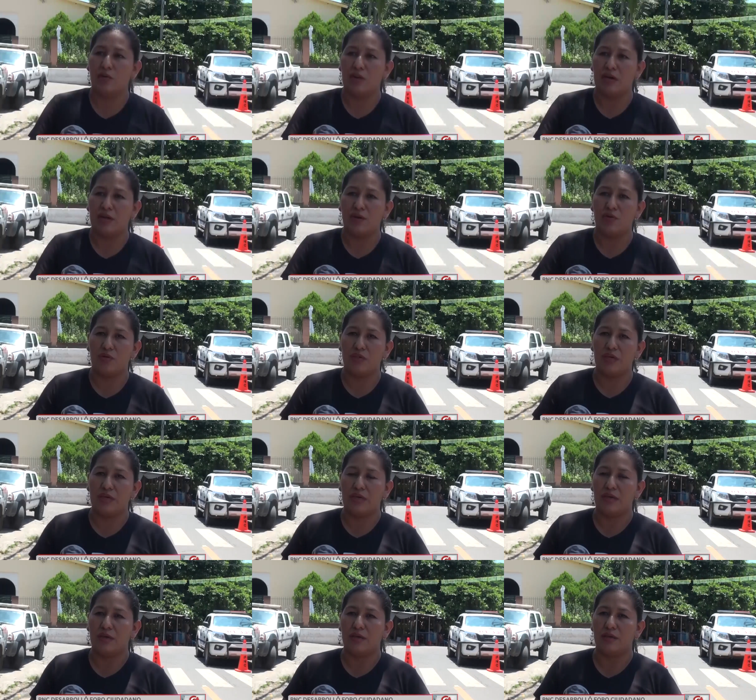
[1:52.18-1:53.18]
lo largo
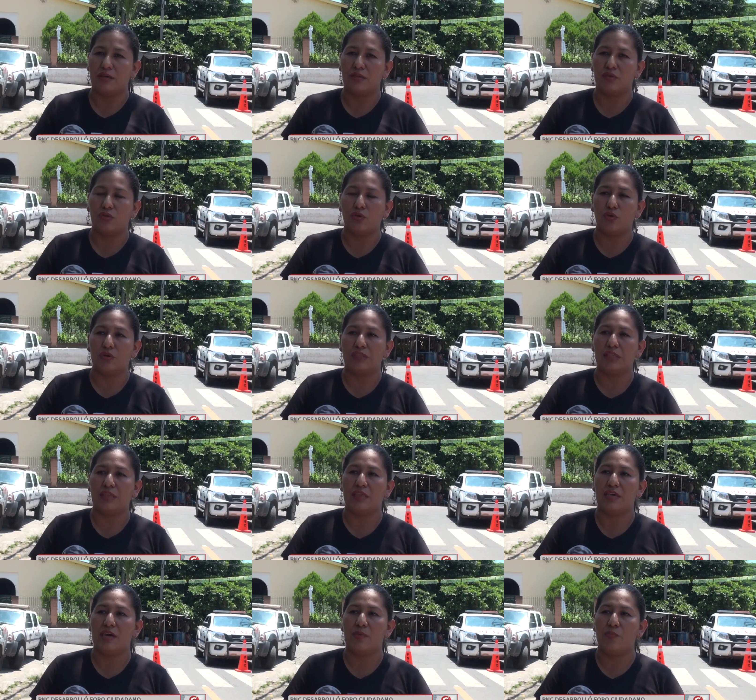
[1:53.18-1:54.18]
de todo este
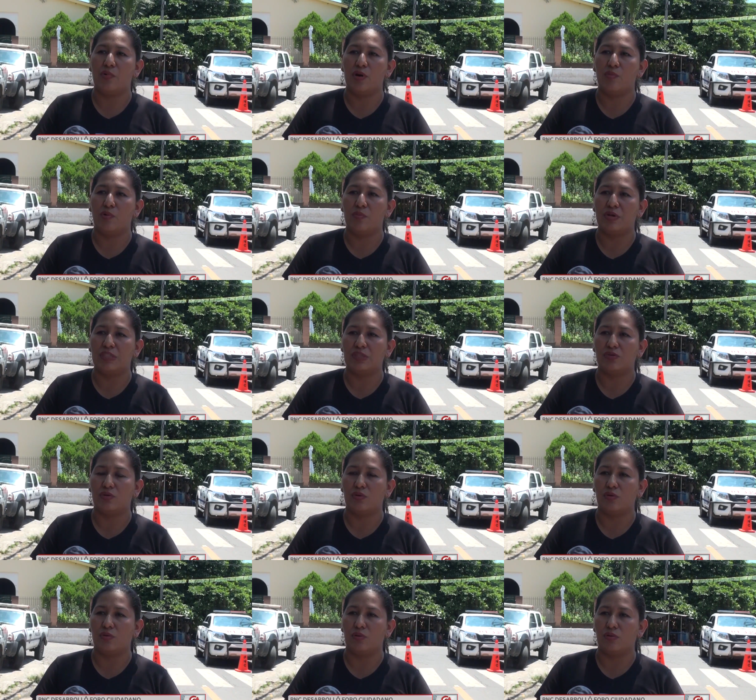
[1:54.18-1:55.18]
tiempo hemos
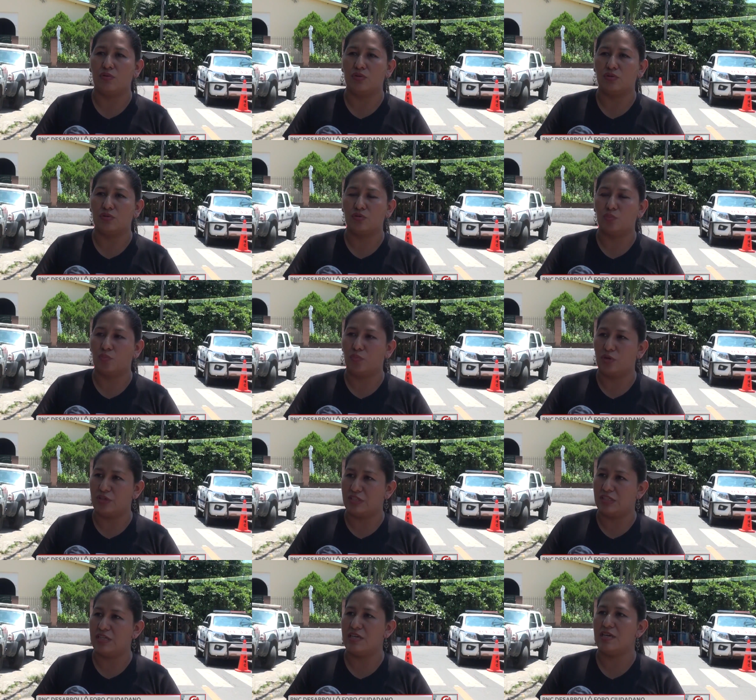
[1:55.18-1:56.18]
visto los
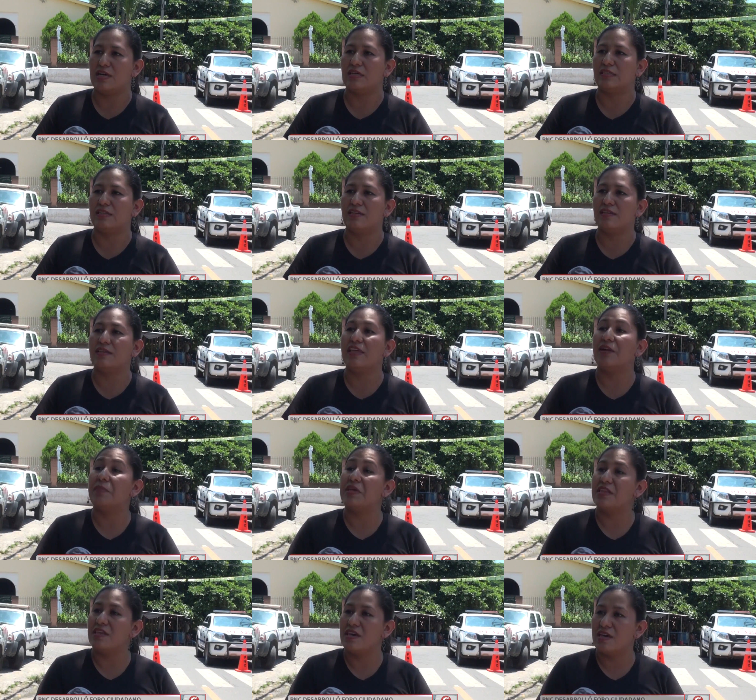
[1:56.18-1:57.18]
policías
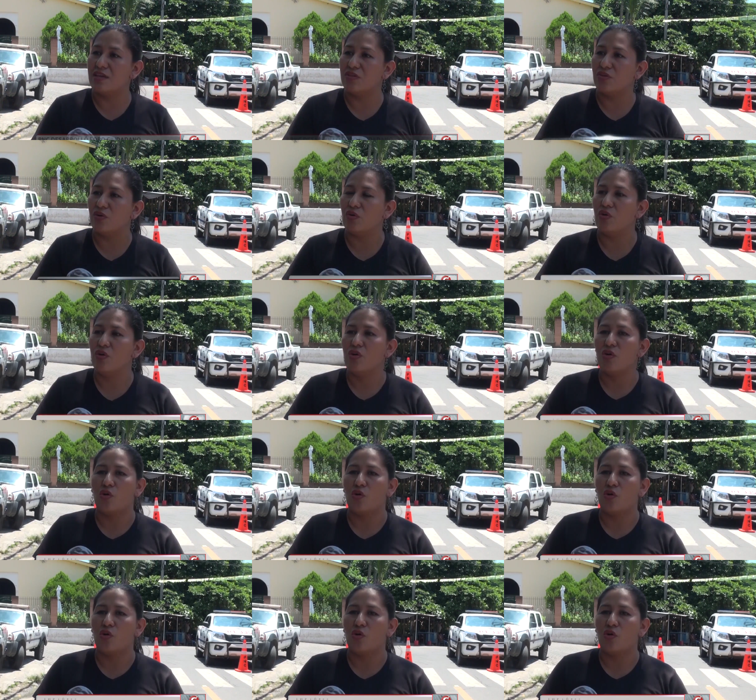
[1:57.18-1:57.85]
interviniendo